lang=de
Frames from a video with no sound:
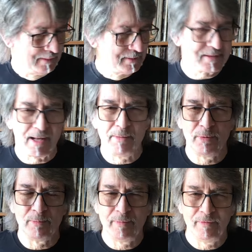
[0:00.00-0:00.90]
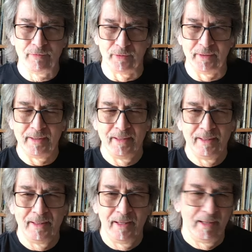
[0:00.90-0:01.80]
Das Album von
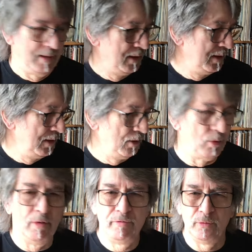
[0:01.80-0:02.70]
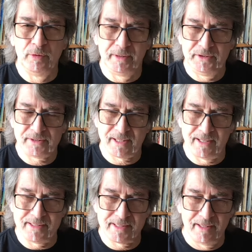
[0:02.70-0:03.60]
Rolf Ulrich
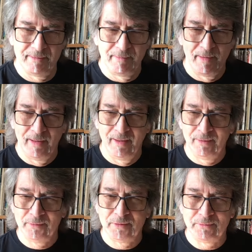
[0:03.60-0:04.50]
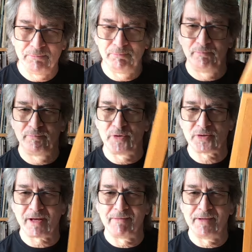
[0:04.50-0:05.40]
Kaiser. Das
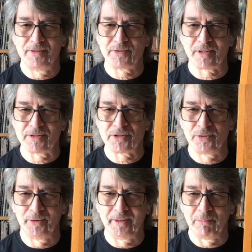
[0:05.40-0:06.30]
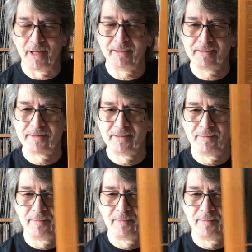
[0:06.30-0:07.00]
Cover ist ganz toll gemacht.